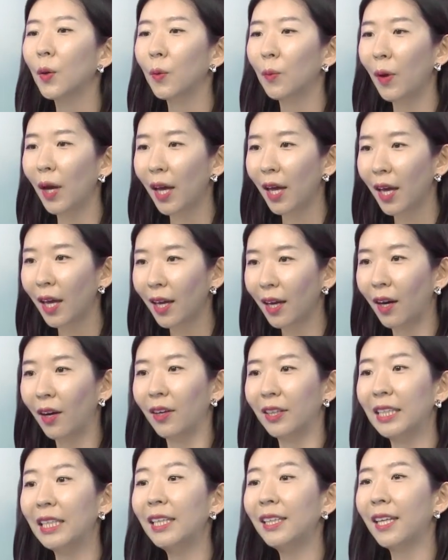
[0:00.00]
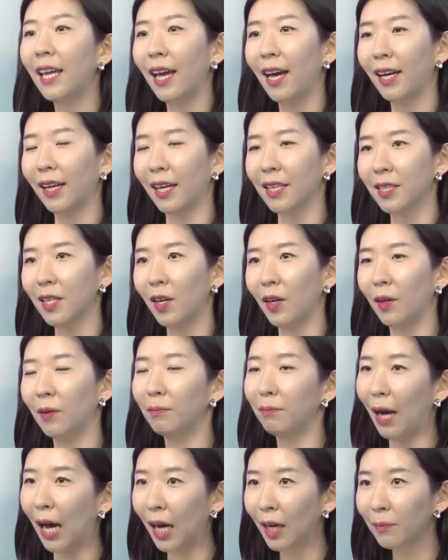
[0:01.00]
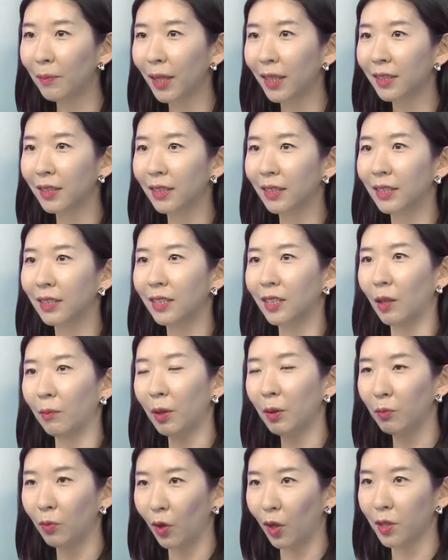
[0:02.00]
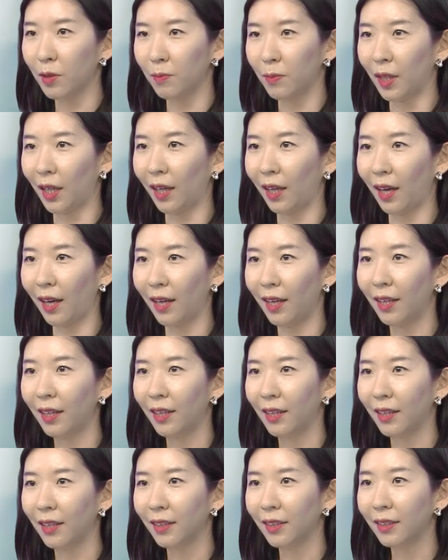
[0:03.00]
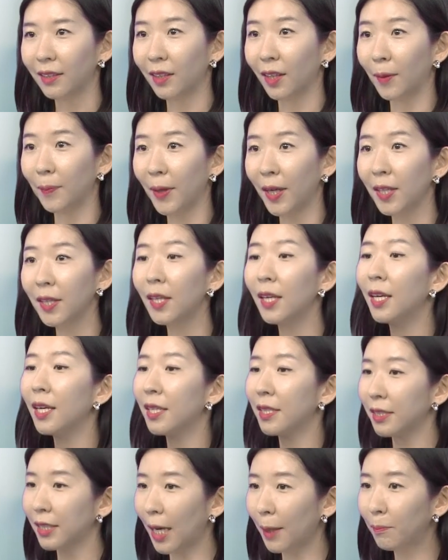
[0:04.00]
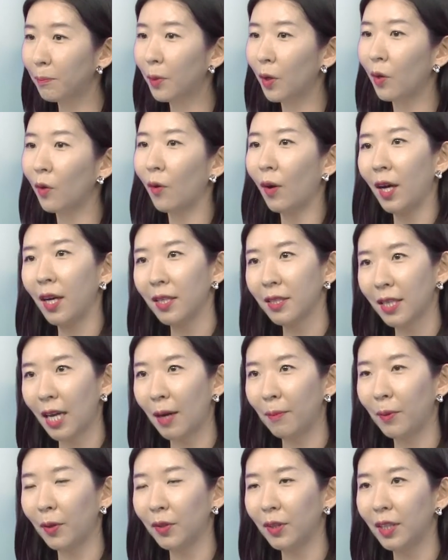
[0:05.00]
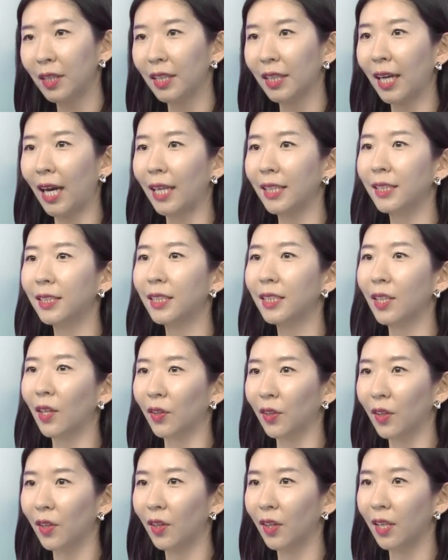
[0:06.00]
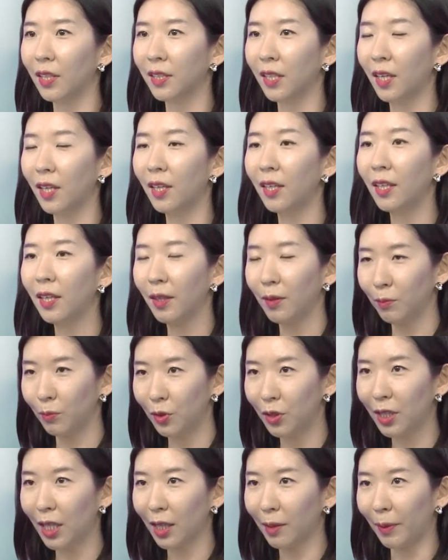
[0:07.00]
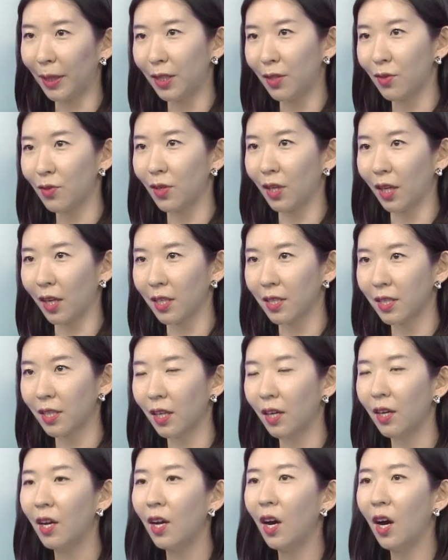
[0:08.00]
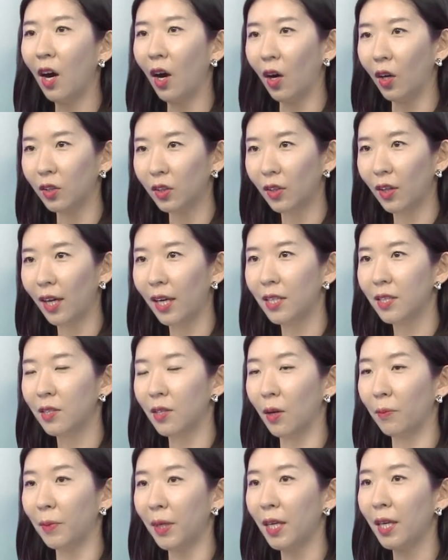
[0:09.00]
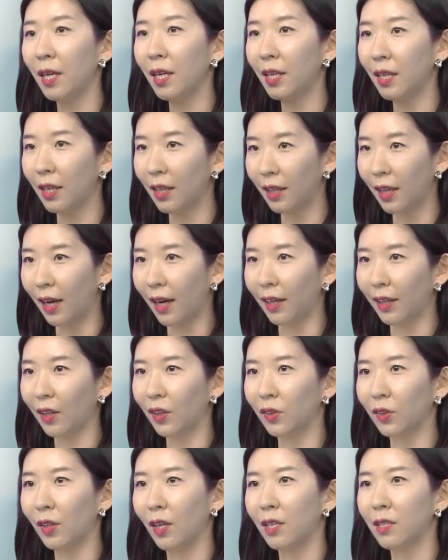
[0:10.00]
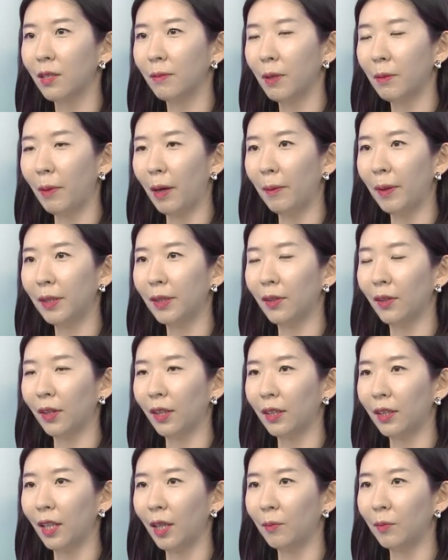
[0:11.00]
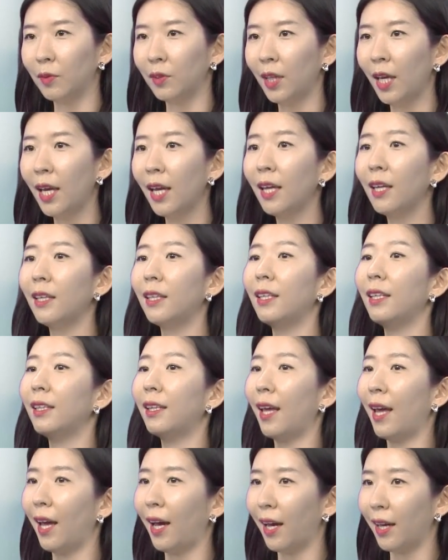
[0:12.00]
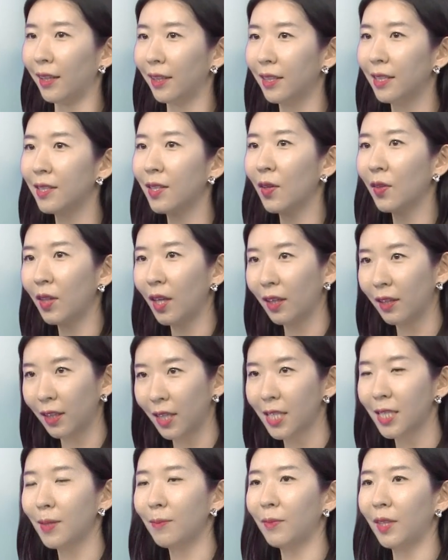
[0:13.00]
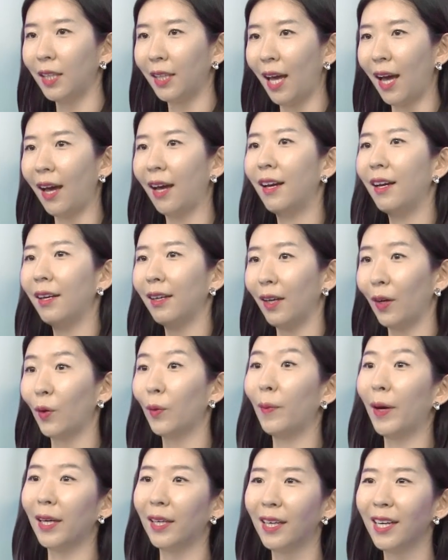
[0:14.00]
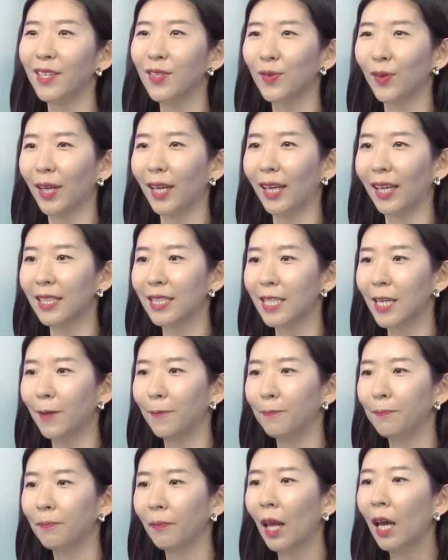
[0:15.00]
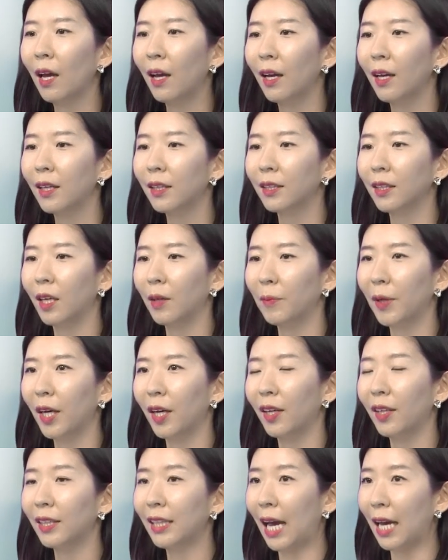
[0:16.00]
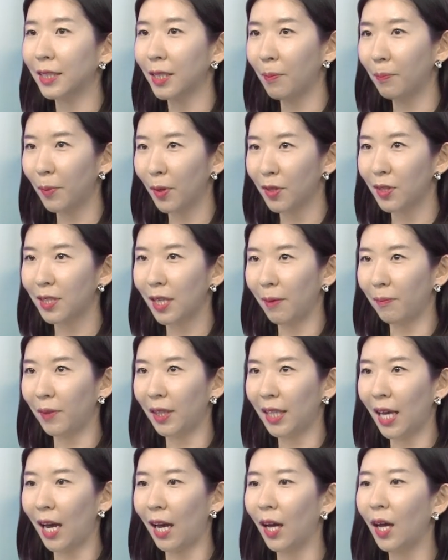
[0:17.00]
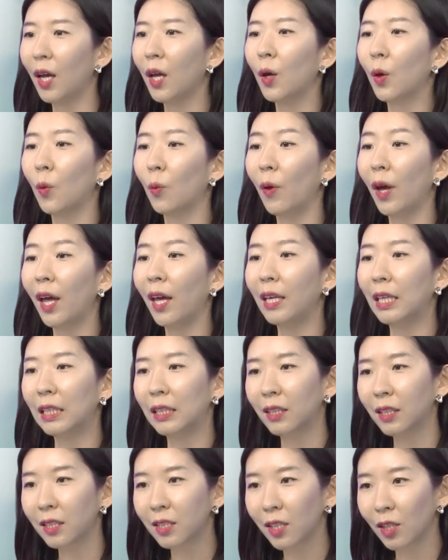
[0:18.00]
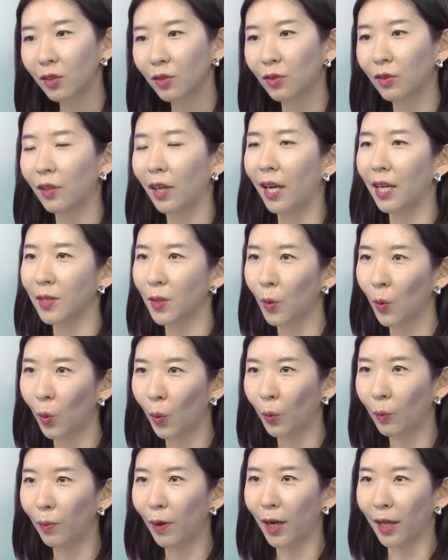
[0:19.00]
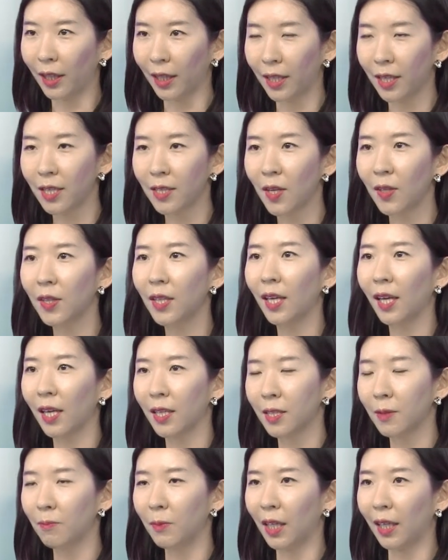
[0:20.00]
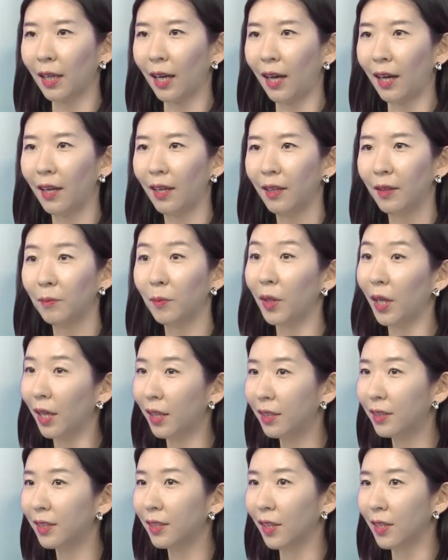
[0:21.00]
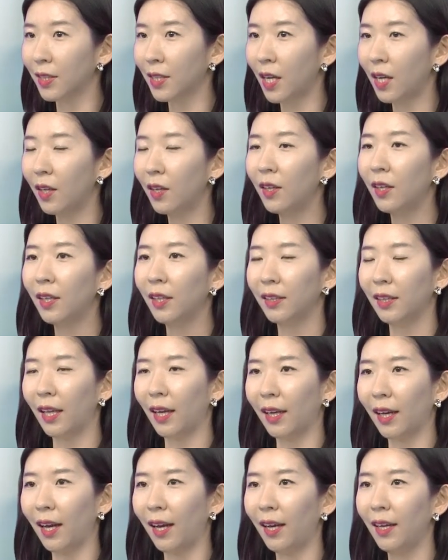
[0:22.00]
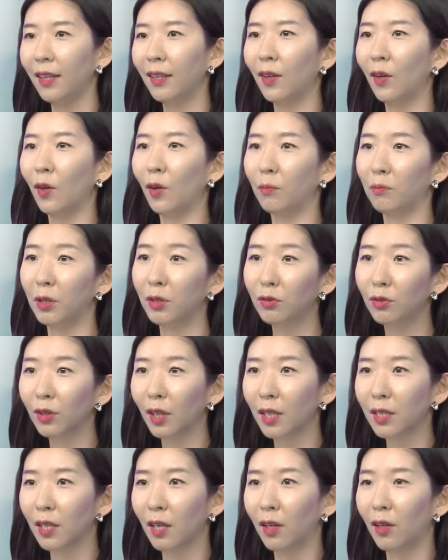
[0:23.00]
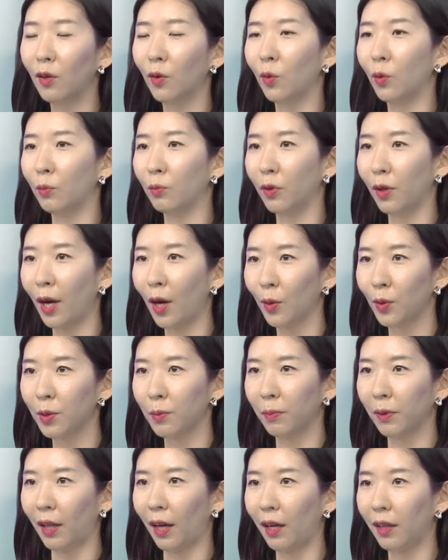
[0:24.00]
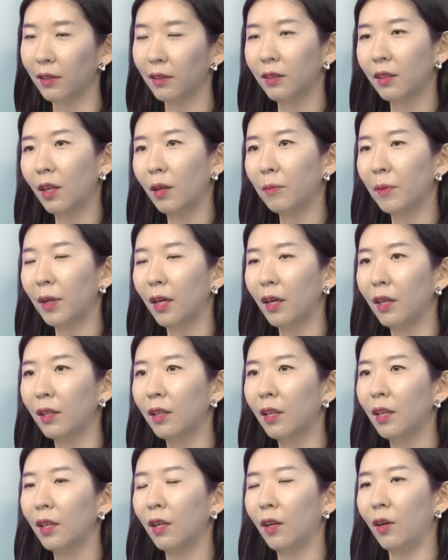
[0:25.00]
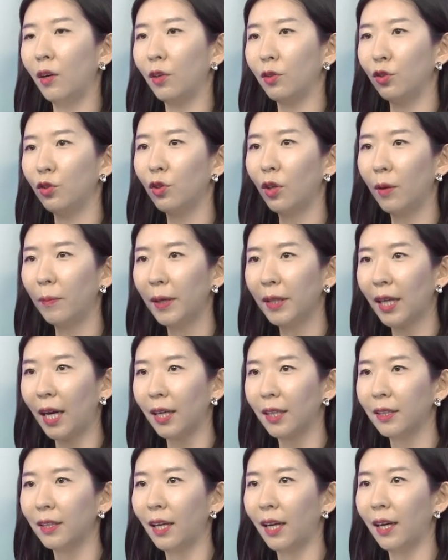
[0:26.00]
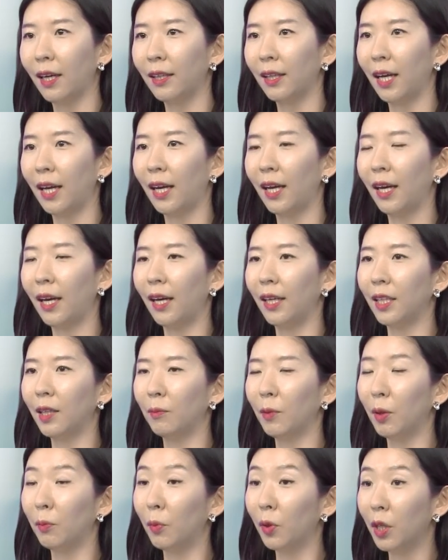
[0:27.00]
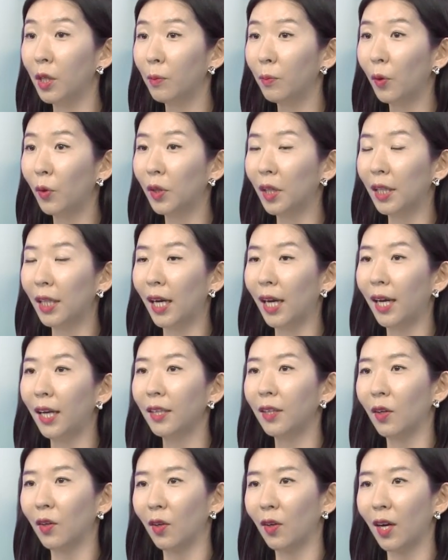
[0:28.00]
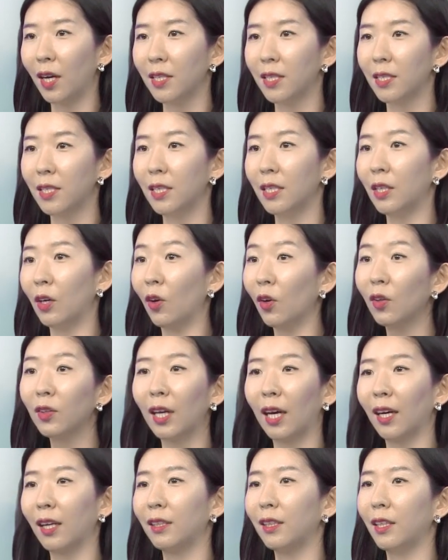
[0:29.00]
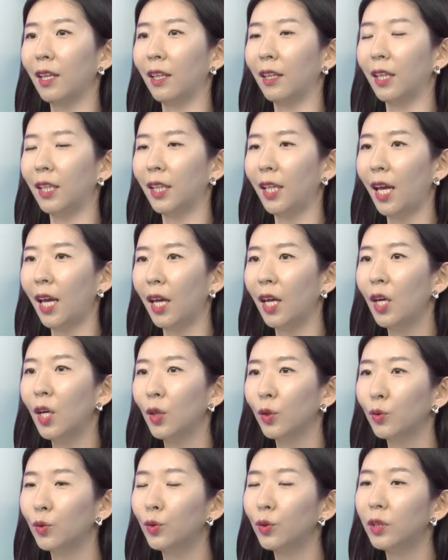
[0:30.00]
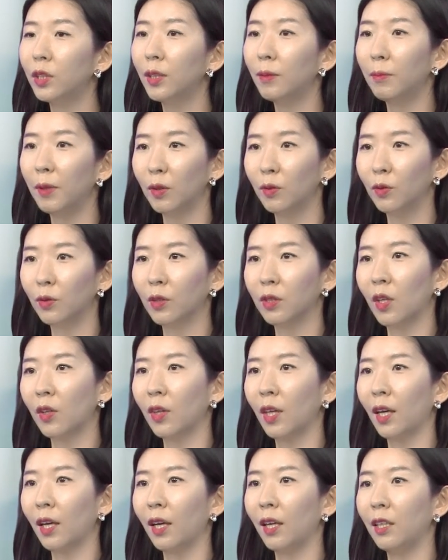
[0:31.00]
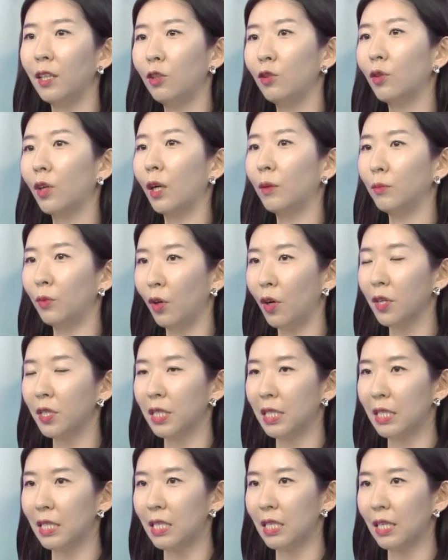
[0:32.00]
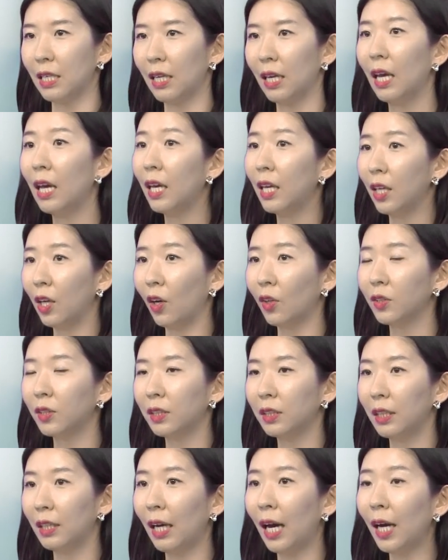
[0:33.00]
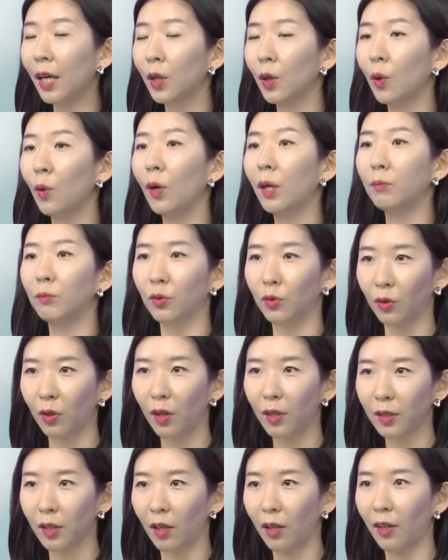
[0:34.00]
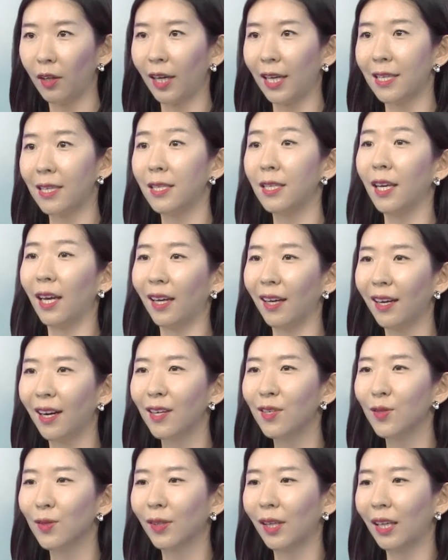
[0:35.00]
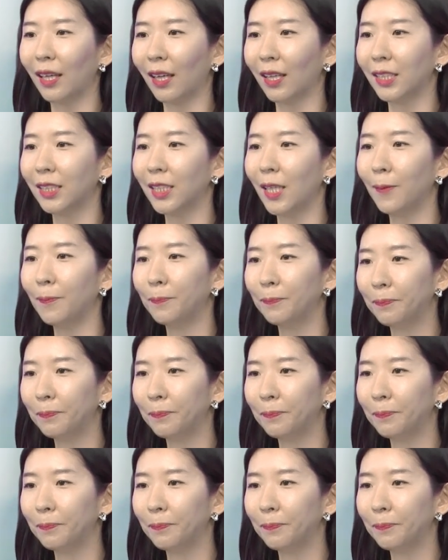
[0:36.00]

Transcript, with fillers: 왜이 어, 대학에서 마음에 드는 점이 무엇입니까? 그러면 3번과 4번을 같이 연결해서 문장을 만들 수 있겠죠. 어떠한 점이 이 대학의 어떠한 점이 마음에 들었기 때문에 이 대학을 선택을 했습니다. 라고 말을 할 수가 있겠죠. 그러면 다섯 번째입니다. 왜이 특정 국가에서 공부하기를 선택했습니까? 뭐 예를 들어서 내가 어, 미국에서 공부를 하고 싶다. 그러면 어, 유럽의 다른 나라나 아니면 뭐 일본이나 여러 가지 여러 나라들이 있는데 굳이 미국을 선택한 이유가 무엇인지 역시 학교와 묶어서 같이 얘기를 할 수가 있겠죠.